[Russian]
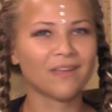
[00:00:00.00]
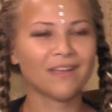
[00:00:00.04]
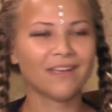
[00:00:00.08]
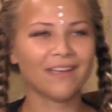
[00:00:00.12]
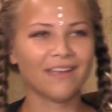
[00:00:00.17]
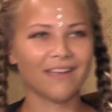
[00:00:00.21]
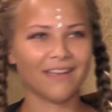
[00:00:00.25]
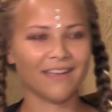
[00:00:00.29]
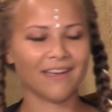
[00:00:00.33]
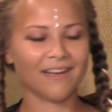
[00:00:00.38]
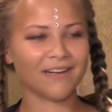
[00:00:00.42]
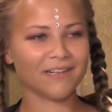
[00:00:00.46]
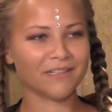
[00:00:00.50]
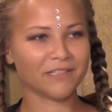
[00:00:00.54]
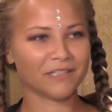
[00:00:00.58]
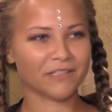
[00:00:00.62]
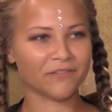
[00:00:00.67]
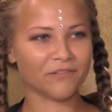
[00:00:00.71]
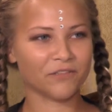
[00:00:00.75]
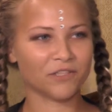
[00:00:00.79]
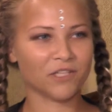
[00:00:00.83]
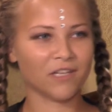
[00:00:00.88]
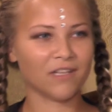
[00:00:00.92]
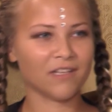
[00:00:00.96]
Я раньше
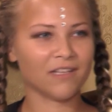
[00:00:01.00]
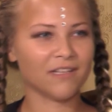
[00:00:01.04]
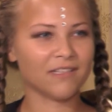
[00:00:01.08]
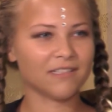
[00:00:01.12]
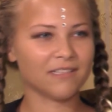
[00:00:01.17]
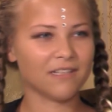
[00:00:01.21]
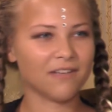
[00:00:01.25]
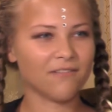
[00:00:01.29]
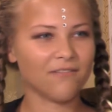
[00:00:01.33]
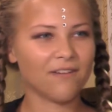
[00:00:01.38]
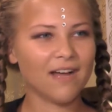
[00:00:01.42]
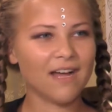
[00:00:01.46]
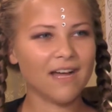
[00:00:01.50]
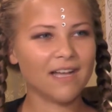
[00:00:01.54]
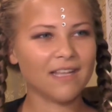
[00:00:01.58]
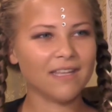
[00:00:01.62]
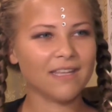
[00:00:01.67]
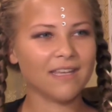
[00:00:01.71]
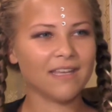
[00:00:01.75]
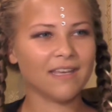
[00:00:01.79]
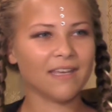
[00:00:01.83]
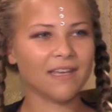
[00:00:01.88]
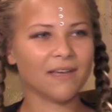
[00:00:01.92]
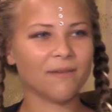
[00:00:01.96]
отвечала
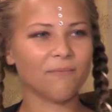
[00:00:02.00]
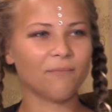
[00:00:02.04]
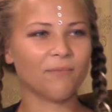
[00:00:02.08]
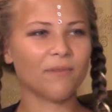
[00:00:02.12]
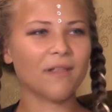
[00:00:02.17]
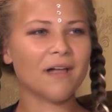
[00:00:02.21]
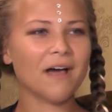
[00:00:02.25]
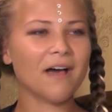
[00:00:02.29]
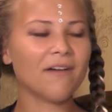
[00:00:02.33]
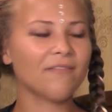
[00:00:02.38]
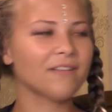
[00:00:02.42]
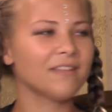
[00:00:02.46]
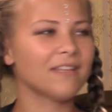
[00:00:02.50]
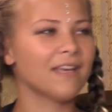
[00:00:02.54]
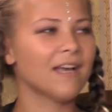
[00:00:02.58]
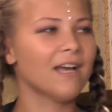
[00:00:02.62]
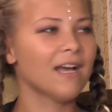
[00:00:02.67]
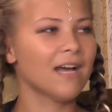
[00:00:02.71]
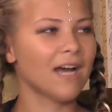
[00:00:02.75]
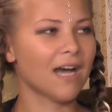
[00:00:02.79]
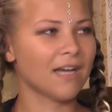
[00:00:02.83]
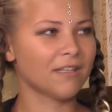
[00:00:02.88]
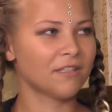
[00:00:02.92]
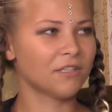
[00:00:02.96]
рисование, плавание,
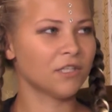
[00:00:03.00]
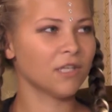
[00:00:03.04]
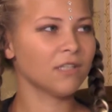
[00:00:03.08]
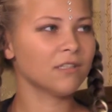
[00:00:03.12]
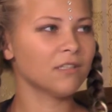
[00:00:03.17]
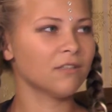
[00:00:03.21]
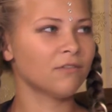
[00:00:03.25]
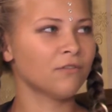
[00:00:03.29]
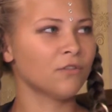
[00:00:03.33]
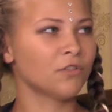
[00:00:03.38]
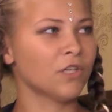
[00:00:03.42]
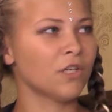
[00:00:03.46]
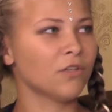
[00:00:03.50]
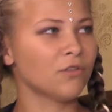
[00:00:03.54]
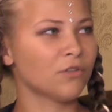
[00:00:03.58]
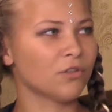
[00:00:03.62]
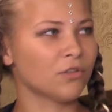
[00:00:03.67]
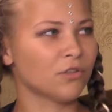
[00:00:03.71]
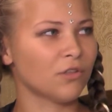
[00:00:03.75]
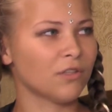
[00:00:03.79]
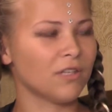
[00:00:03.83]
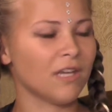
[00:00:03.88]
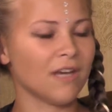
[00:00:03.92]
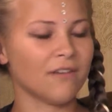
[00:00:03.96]
а сейчас отвечаю то,
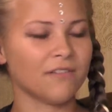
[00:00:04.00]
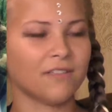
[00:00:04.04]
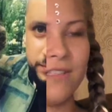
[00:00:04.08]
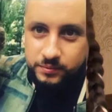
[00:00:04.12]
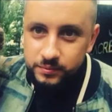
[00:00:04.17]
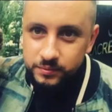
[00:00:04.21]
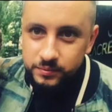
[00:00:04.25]
что я всегда